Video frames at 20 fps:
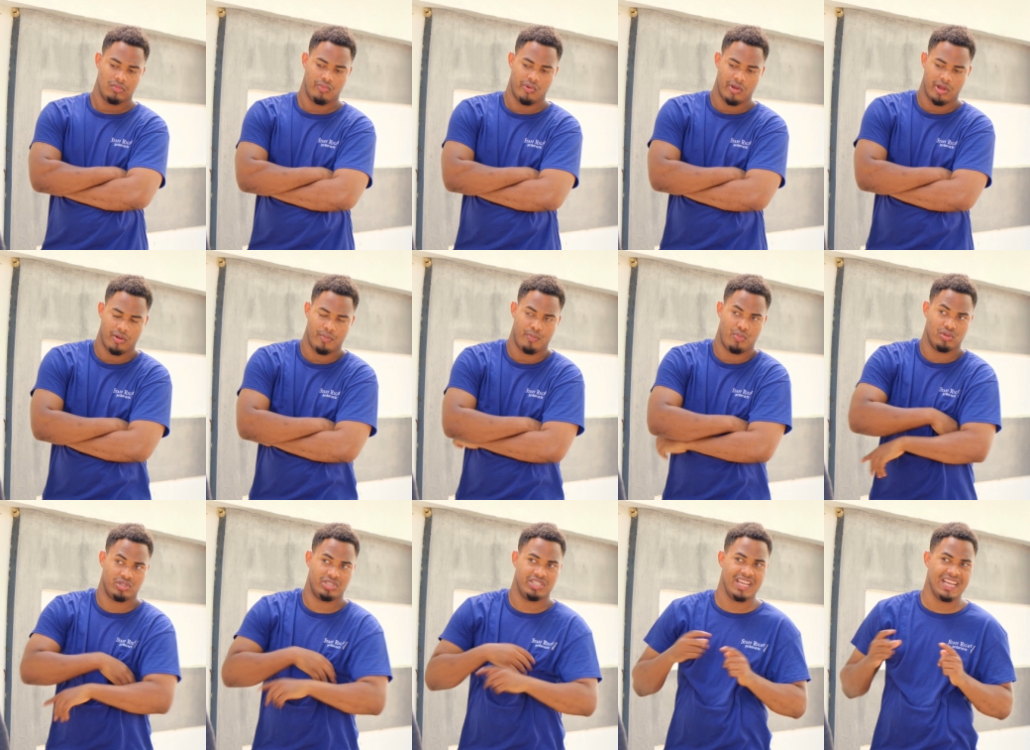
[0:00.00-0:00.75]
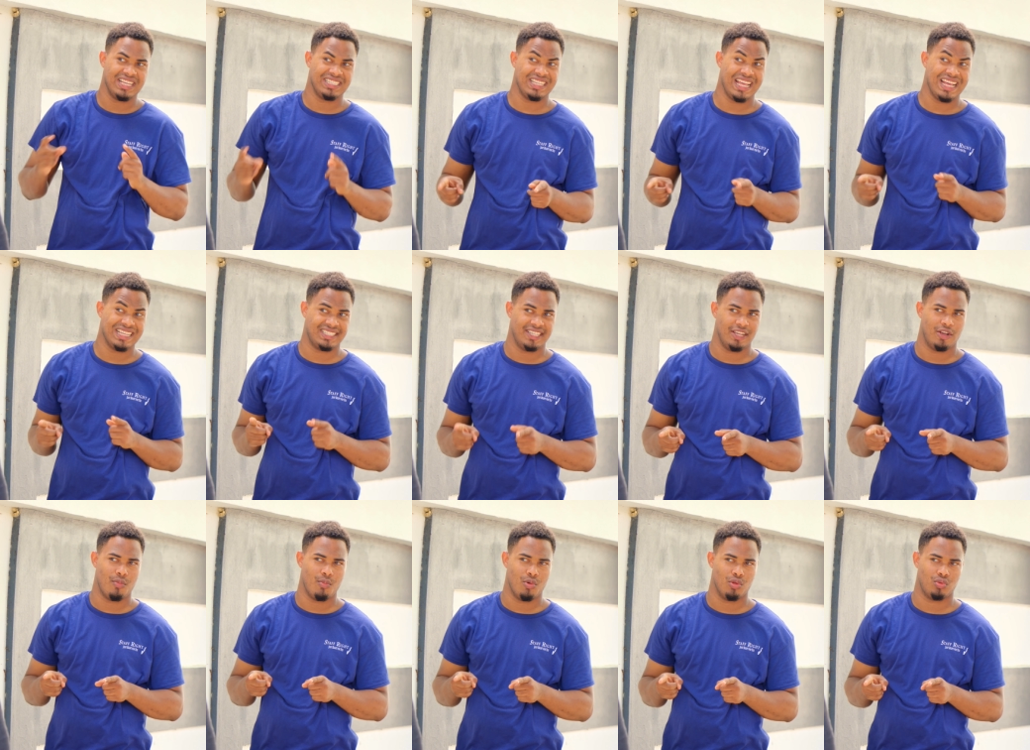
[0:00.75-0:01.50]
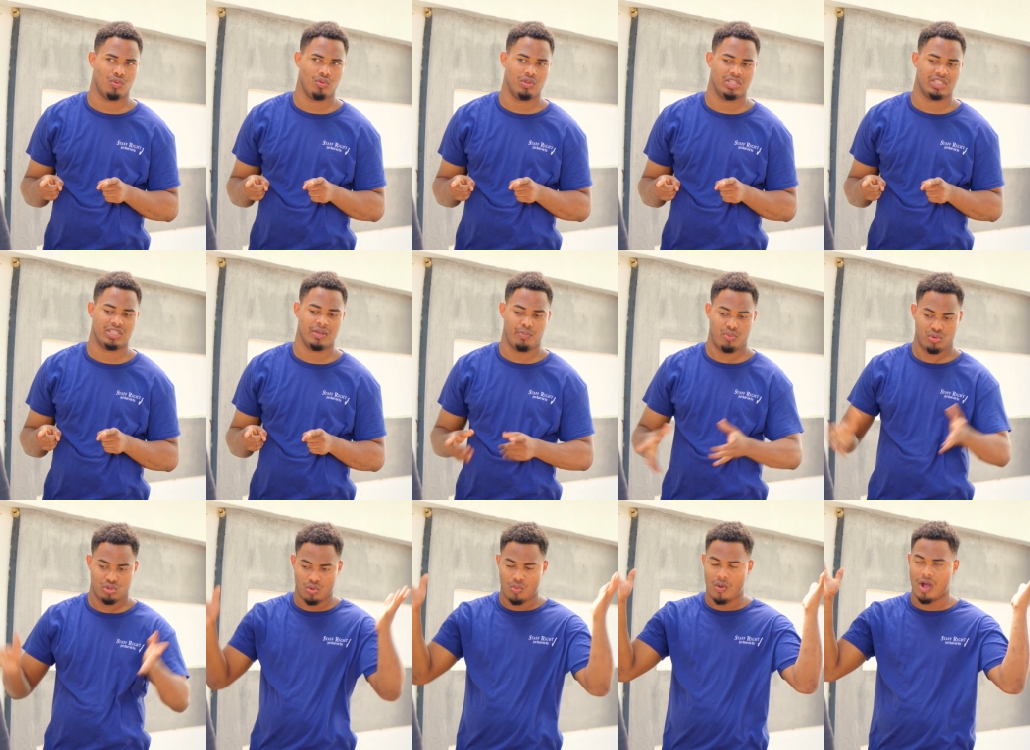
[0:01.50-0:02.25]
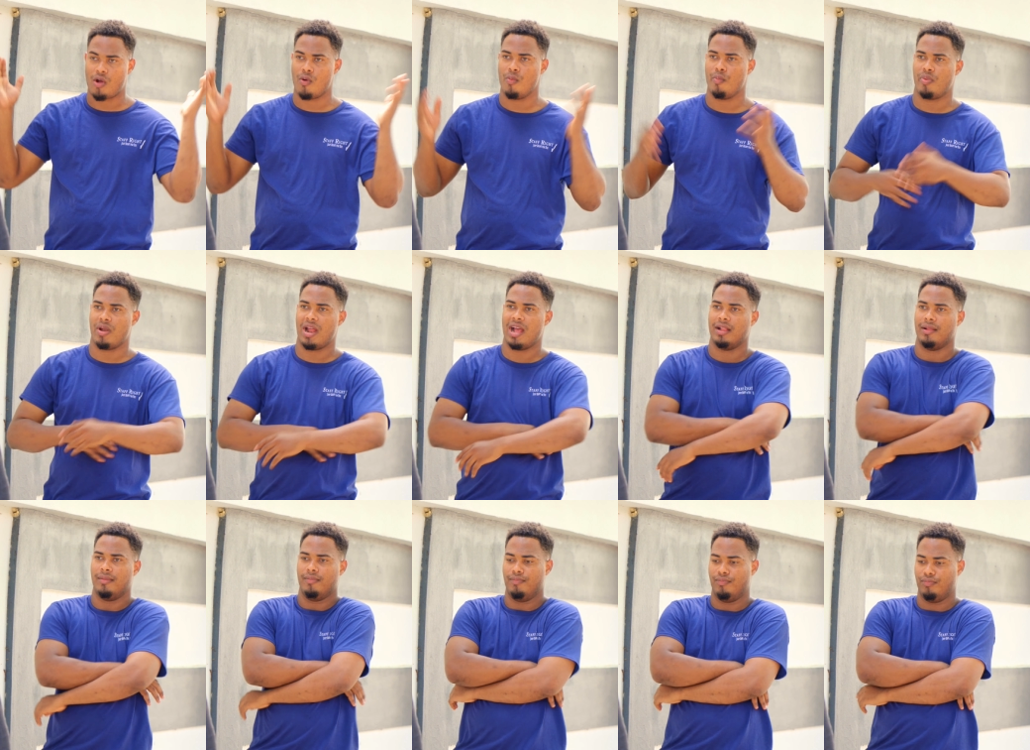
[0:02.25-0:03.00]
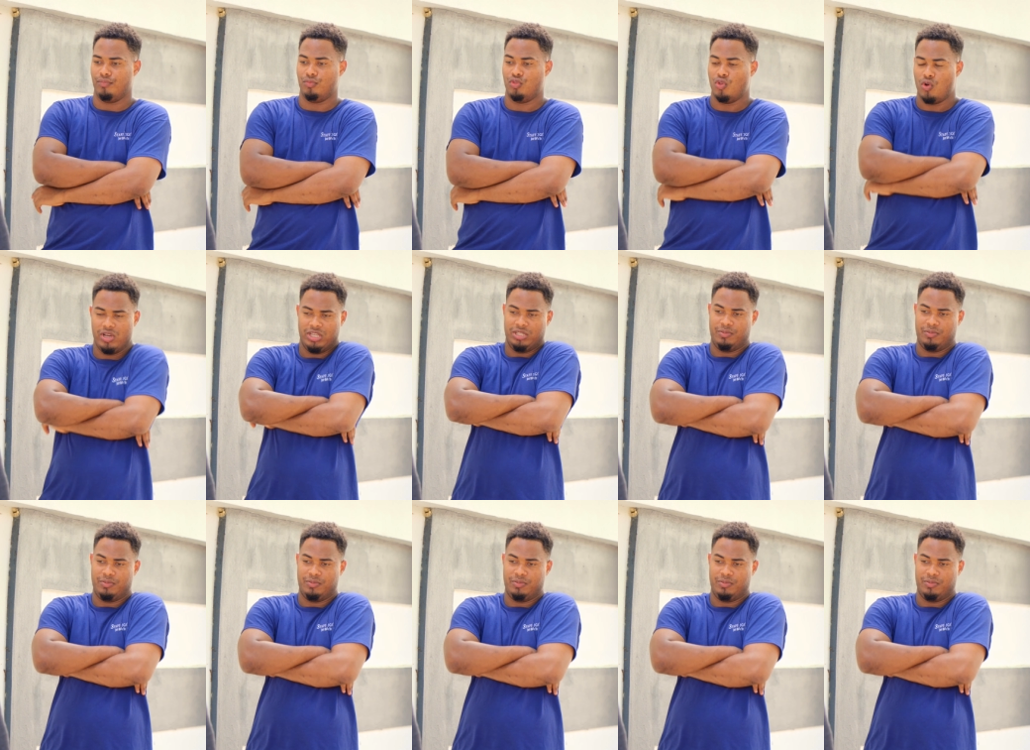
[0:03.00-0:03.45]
Bueno, pues si es así como tú dices, pues yo voy a comprar dos